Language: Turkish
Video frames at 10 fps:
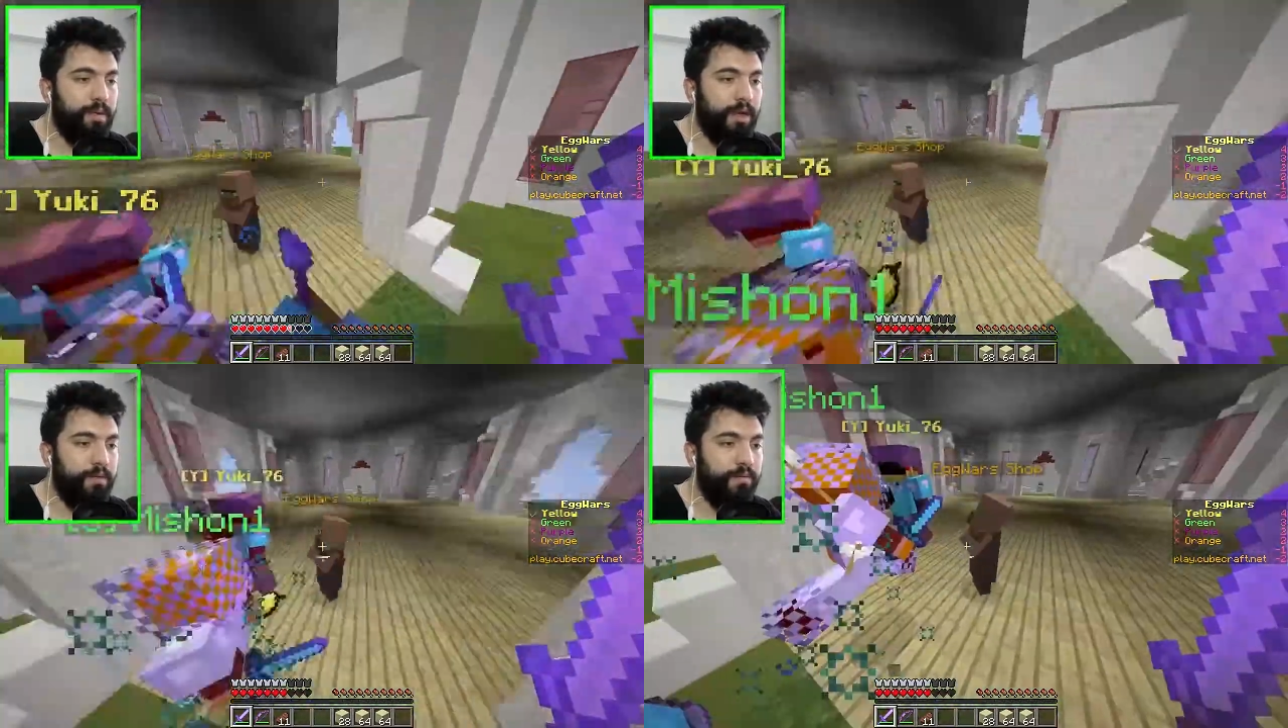bir
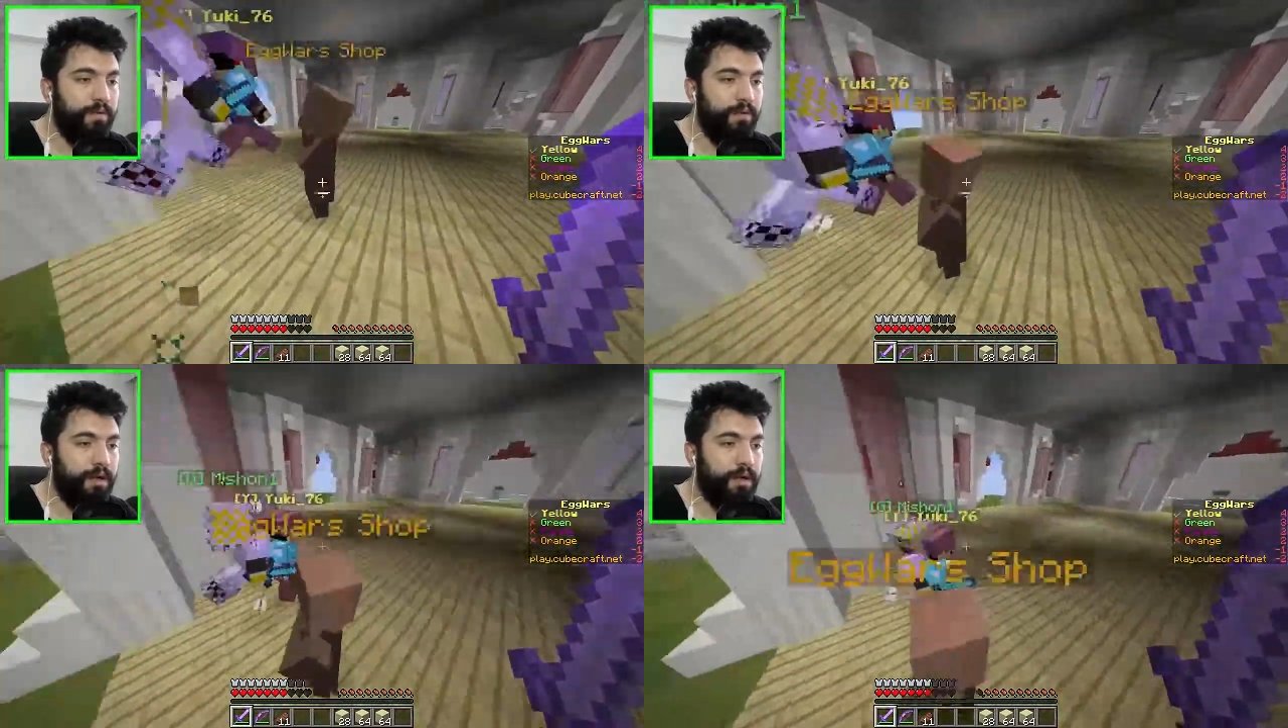garip
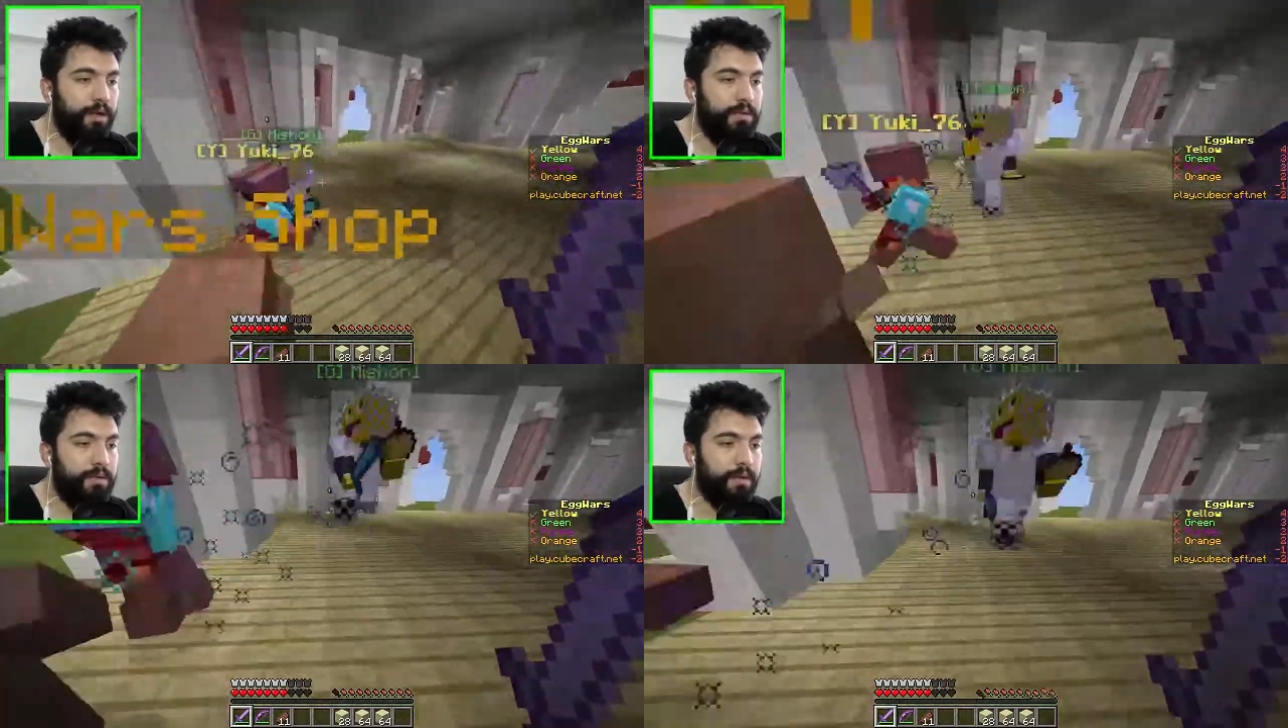vuruyor da
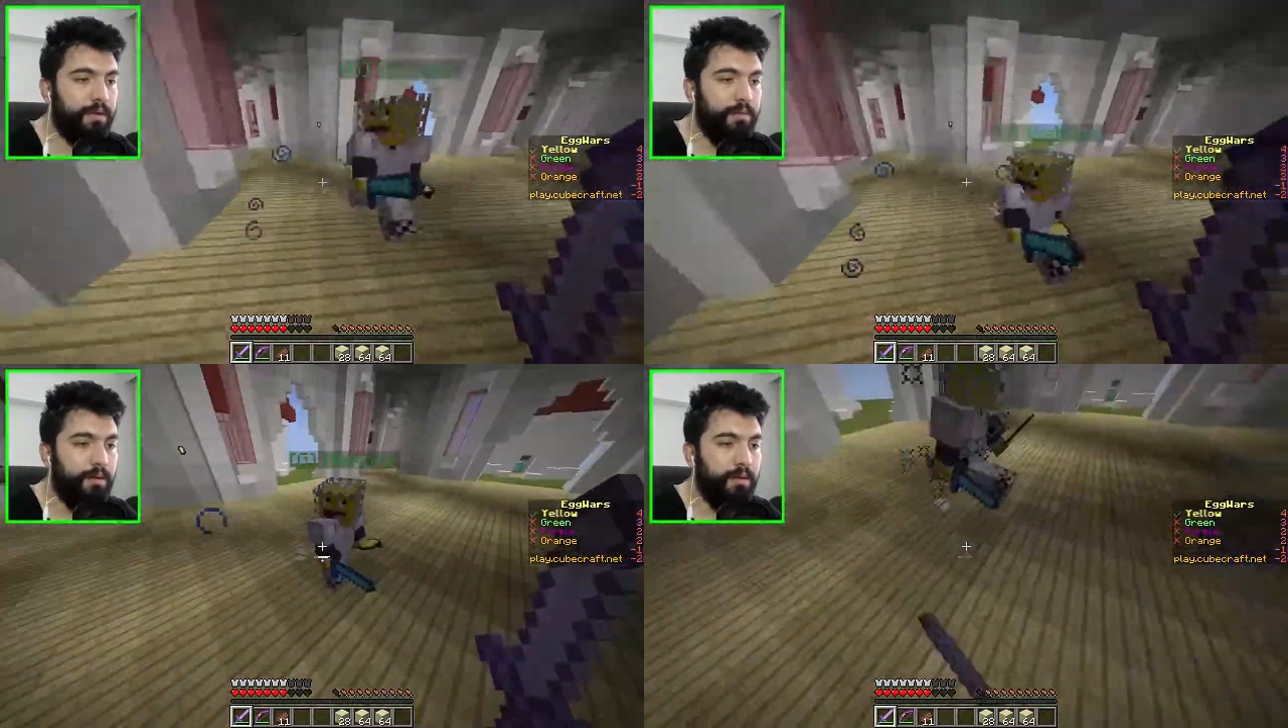hayırlısı
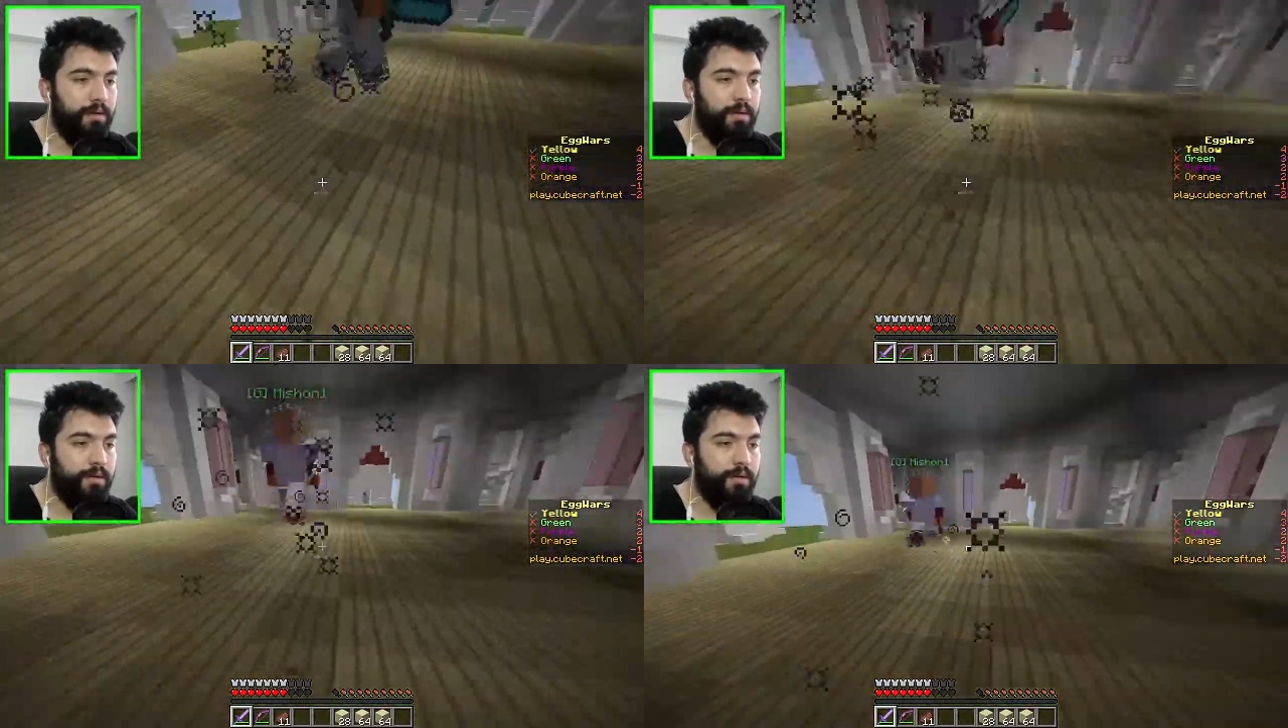bakalım.
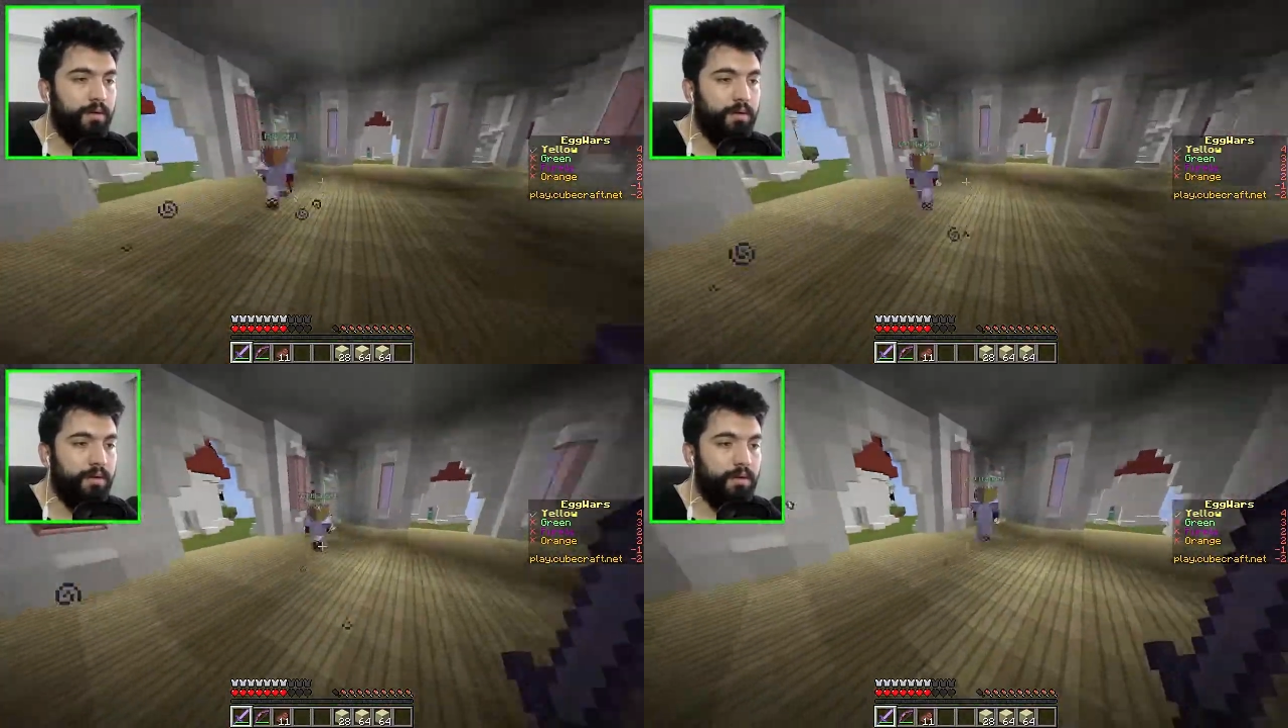
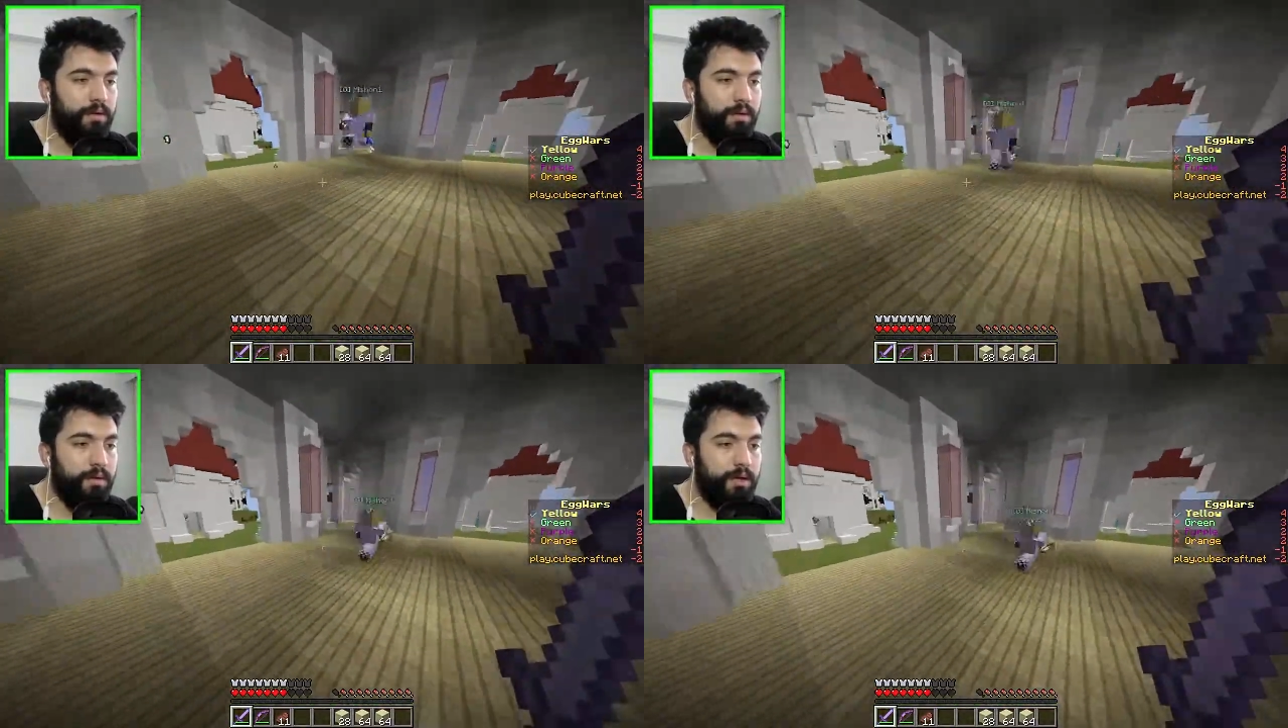
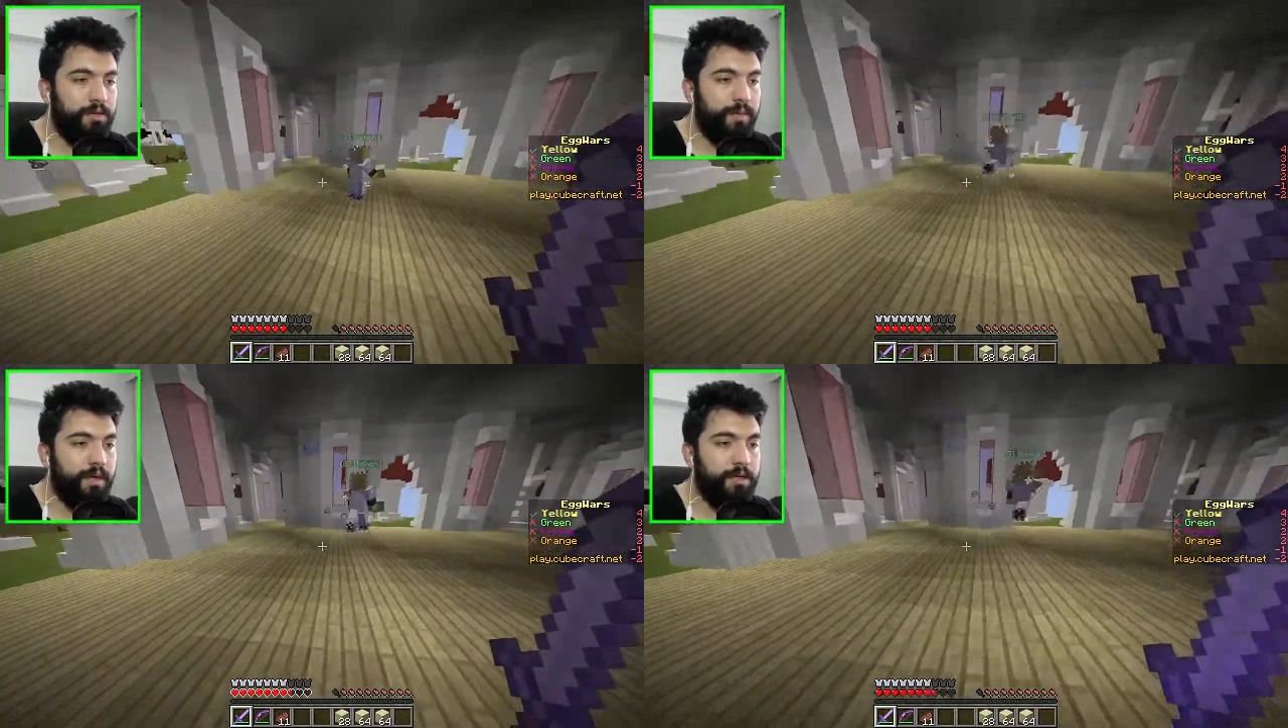
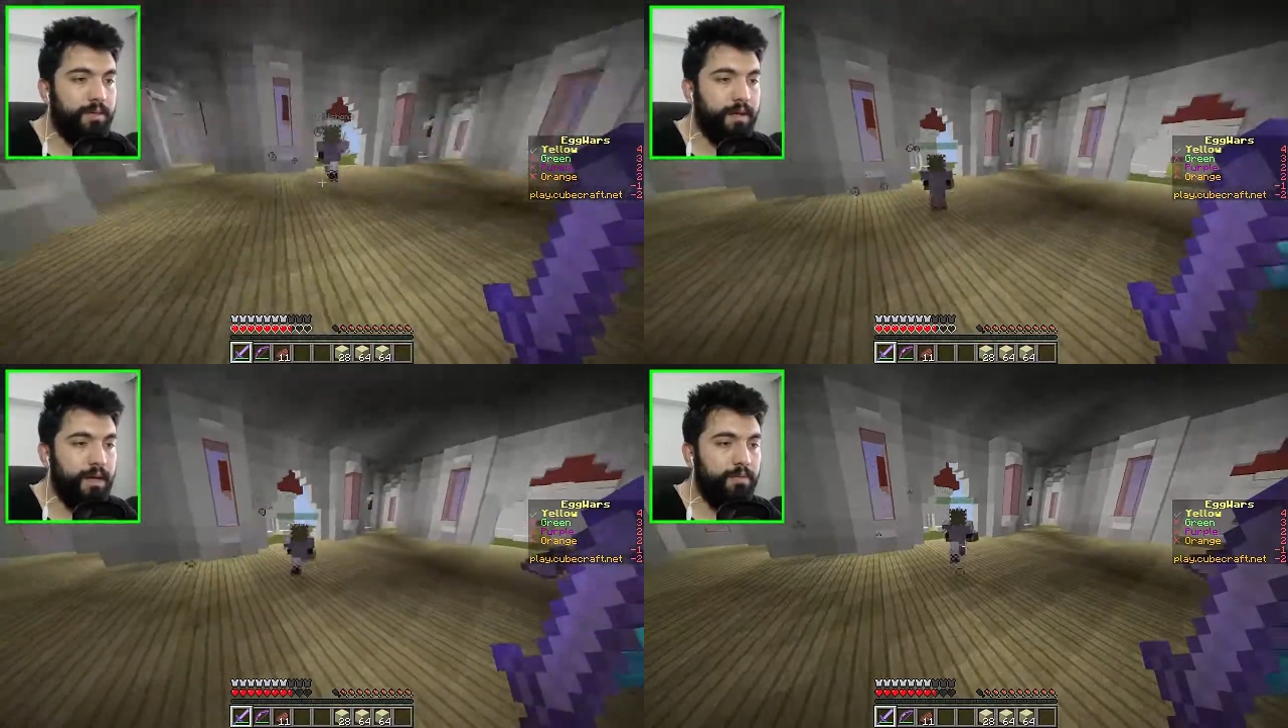Kaçma kaçma
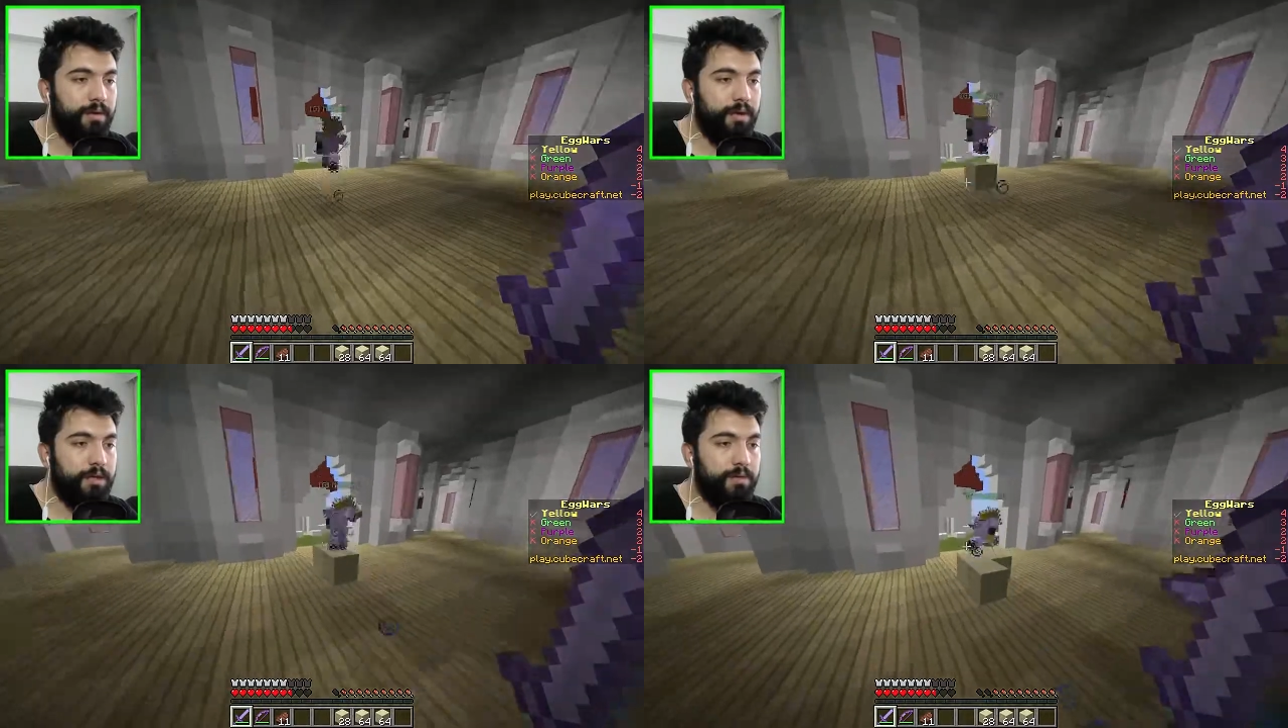gel
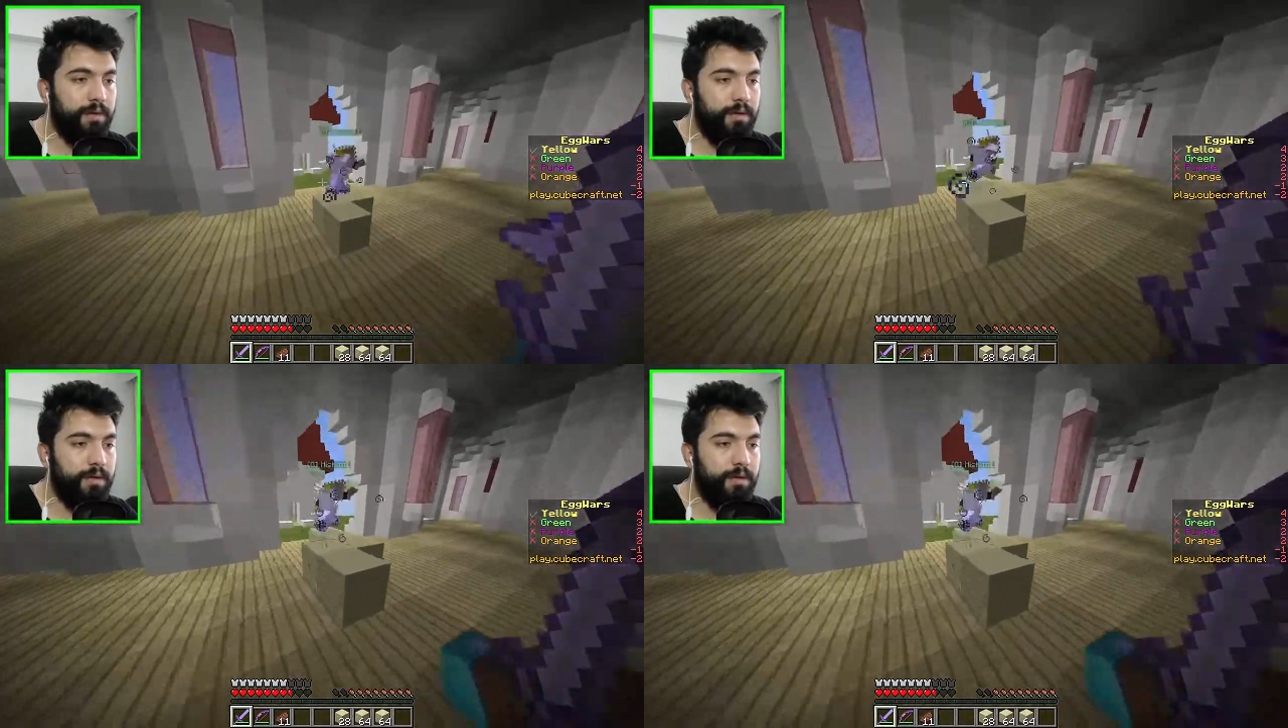buraya kaçma.